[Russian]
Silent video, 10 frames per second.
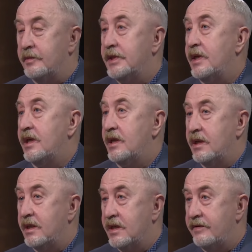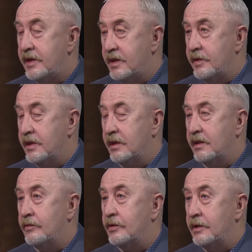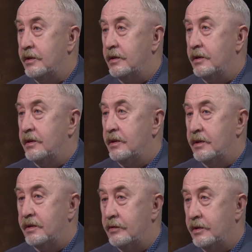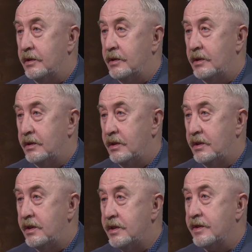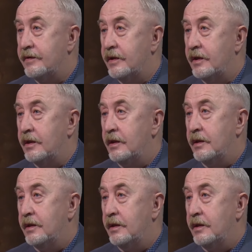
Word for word: материальная зависимость от кого-то? Это вот это единственный